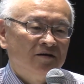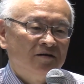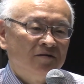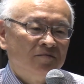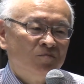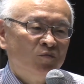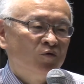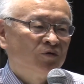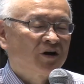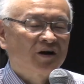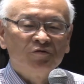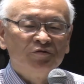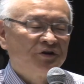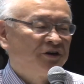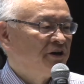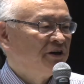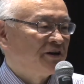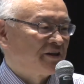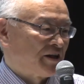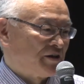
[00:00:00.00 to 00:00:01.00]
もうなんか吹っ
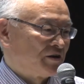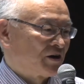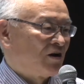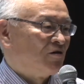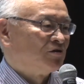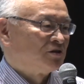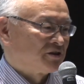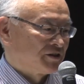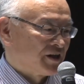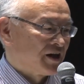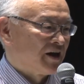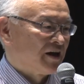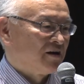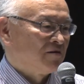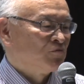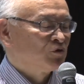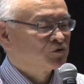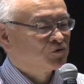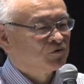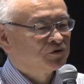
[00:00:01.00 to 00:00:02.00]
切れたような顔して「
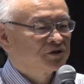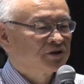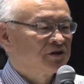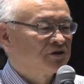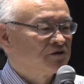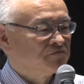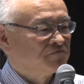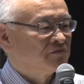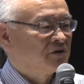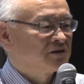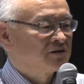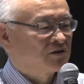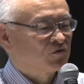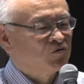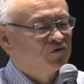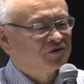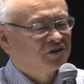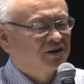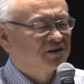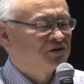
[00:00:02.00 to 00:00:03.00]
もう葬式済みましたこ
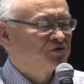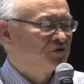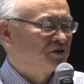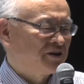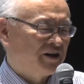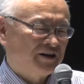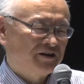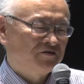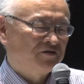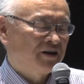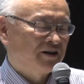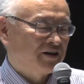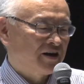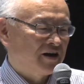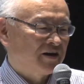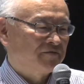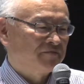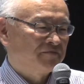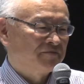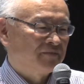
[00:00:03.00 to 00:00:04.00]
んなに人切れてくれ
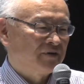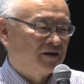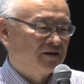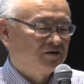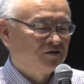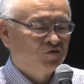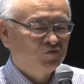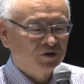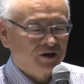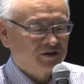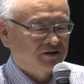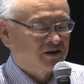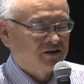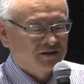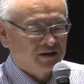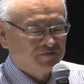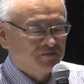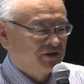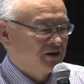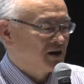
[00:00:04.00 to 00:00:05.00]
て」って「どうです先
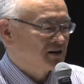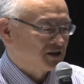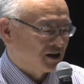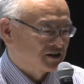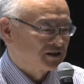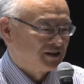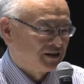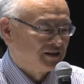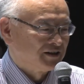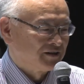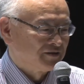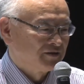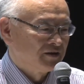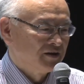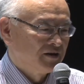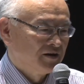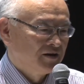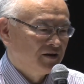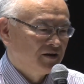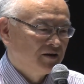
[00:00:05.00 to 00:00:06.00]
生見て写
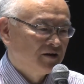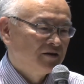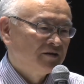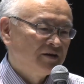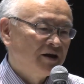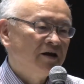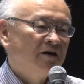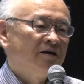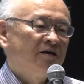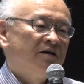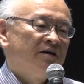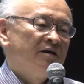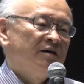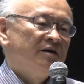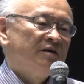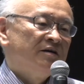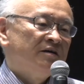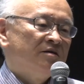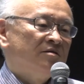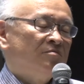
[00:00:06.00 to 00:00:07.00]
真」で
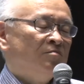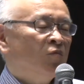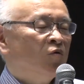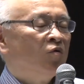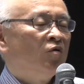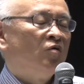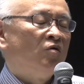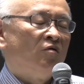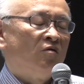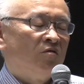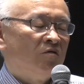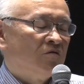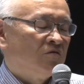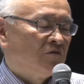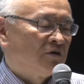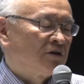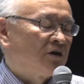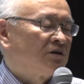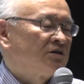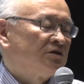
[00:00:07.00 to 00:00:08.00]
もう
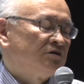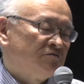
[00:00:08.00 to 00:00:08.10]
私